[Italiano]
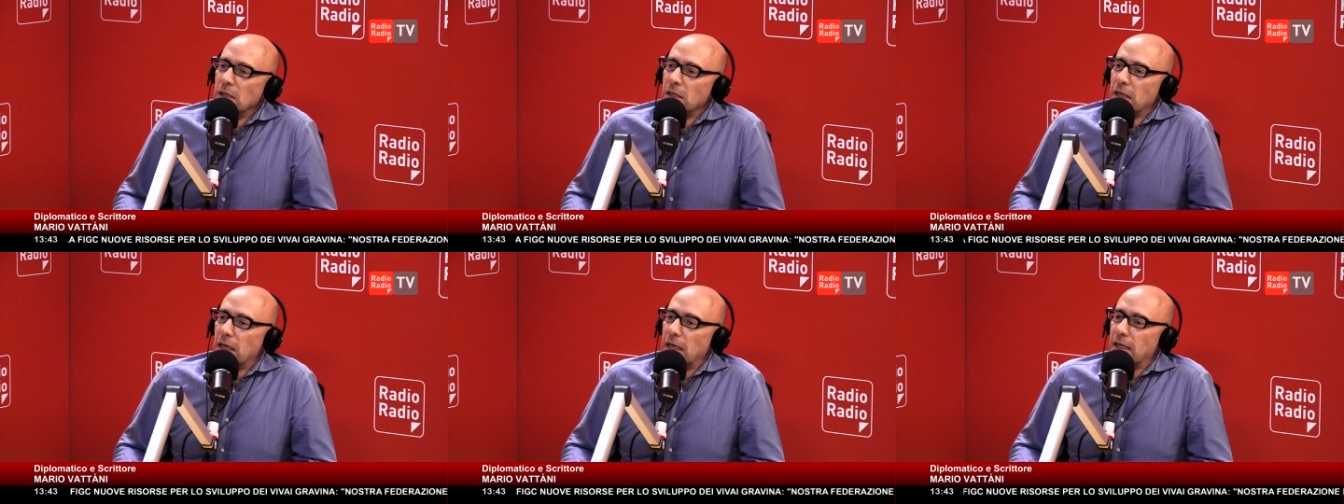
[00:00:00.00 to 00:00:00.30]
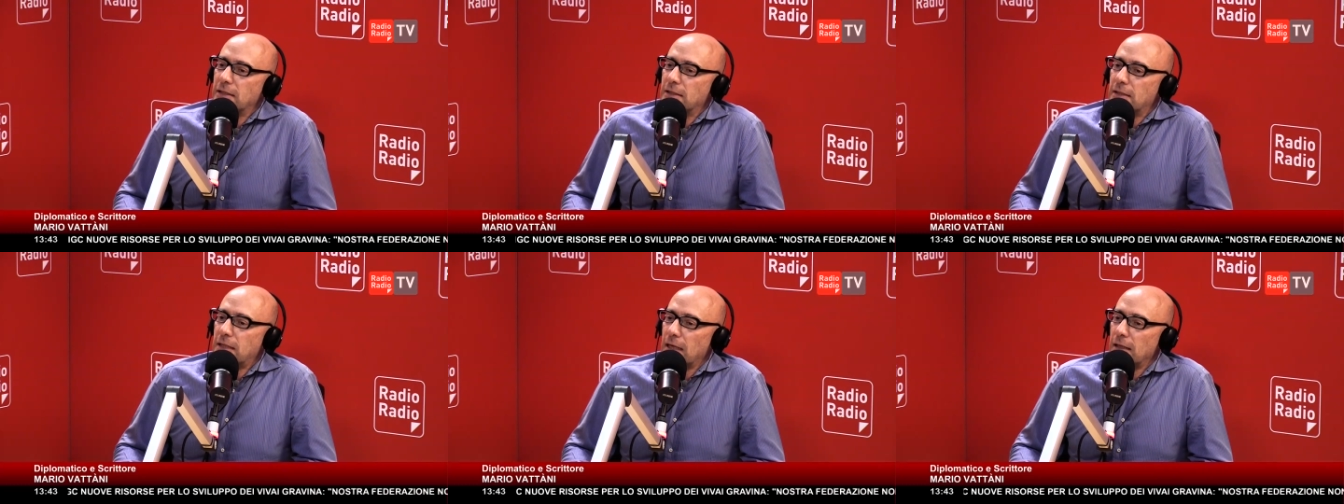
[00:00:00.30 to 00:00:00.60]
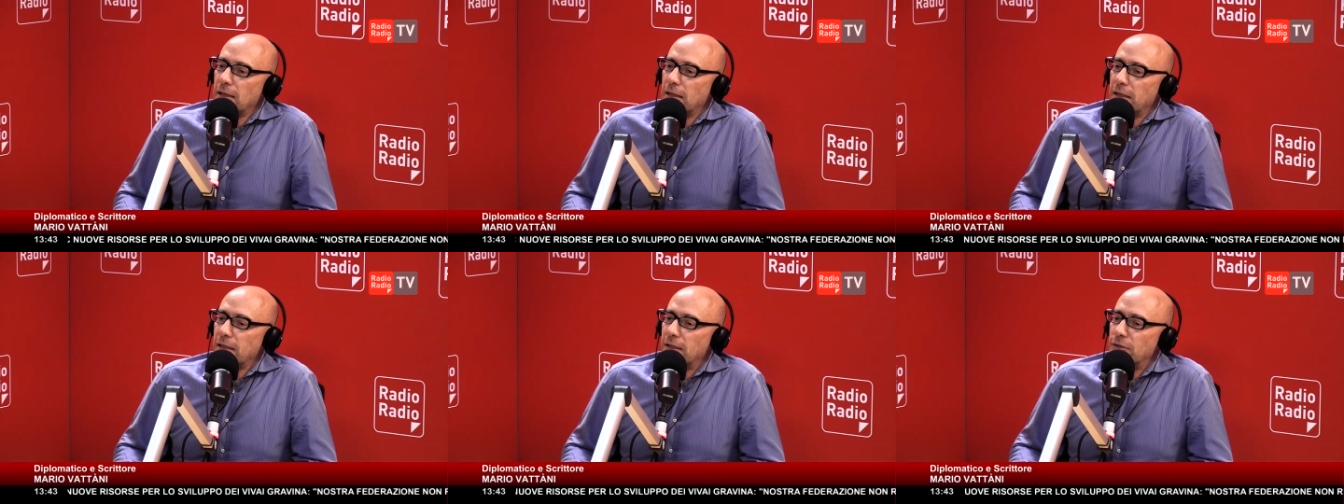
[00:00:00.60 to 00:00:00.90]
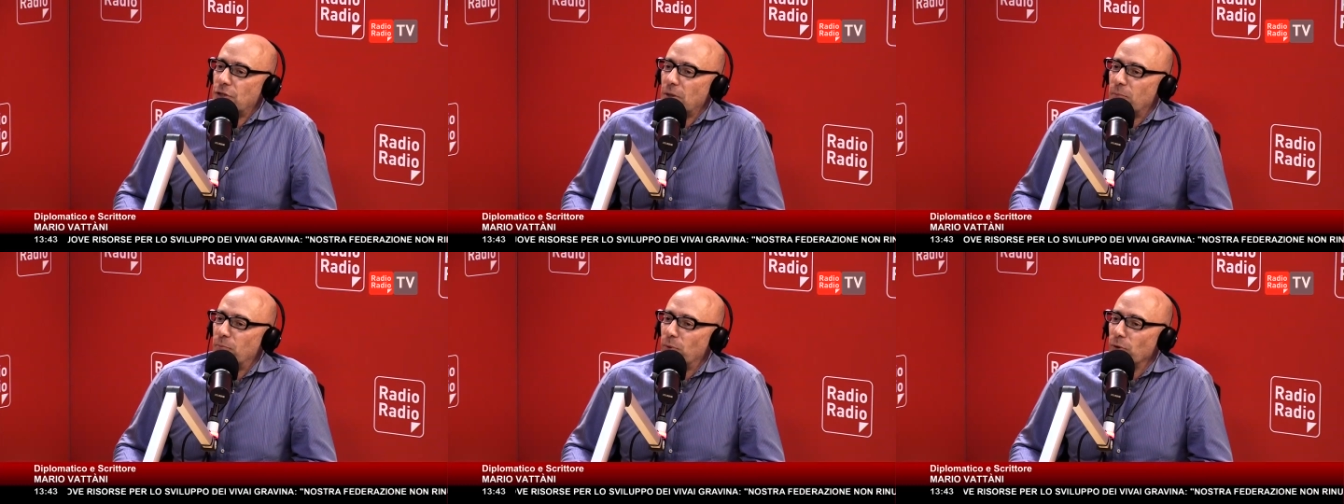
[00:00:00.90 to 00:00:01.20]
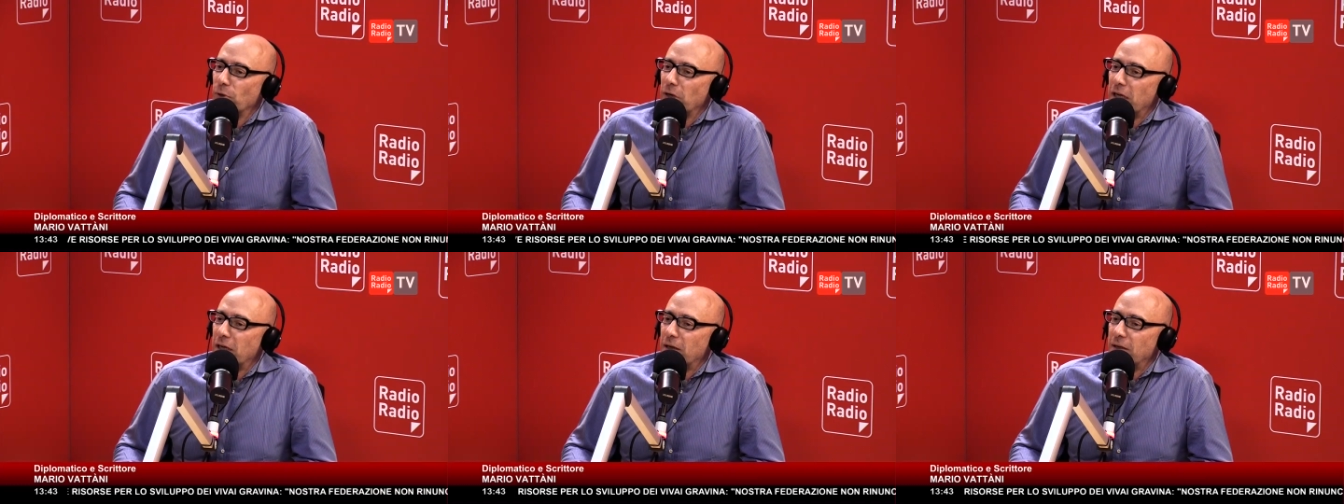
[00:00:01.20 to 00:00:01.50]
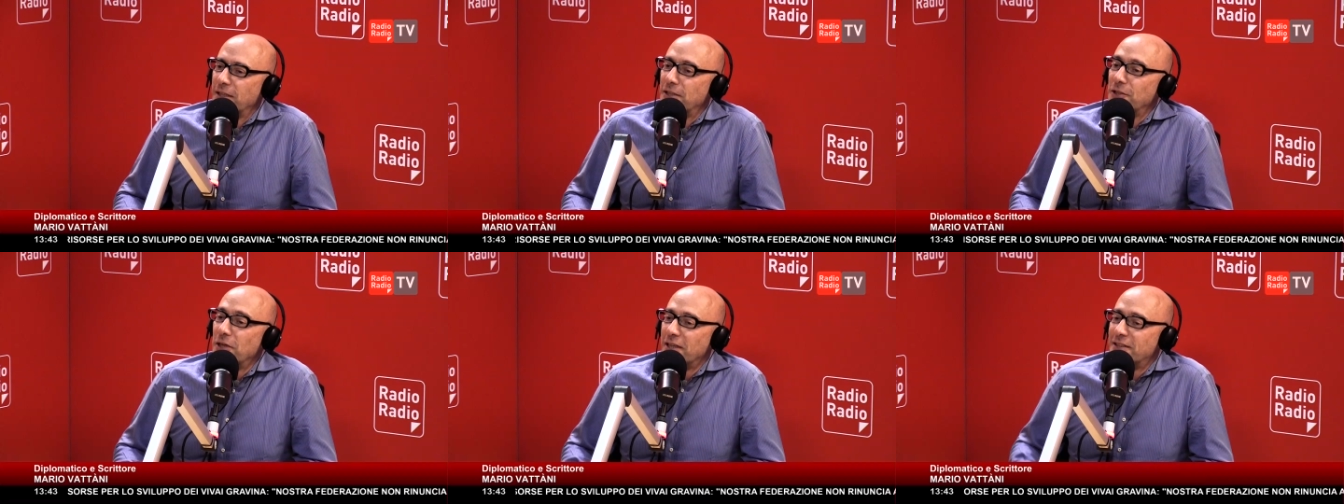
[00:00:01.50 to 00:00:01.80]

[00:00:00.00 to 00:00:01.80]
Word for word: eh, sta- il Giappone in-